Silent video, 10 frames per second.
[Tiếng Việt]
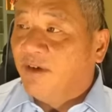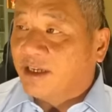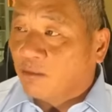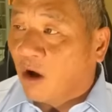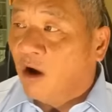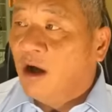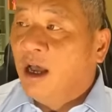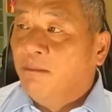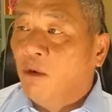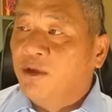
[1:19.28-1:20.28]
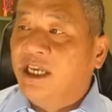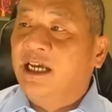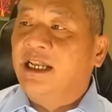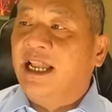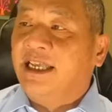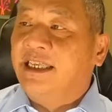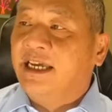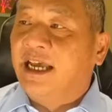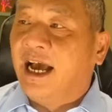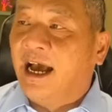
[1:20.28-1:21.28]
và trong đó một chiếc là
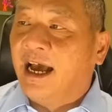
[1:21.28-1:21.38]
chiếc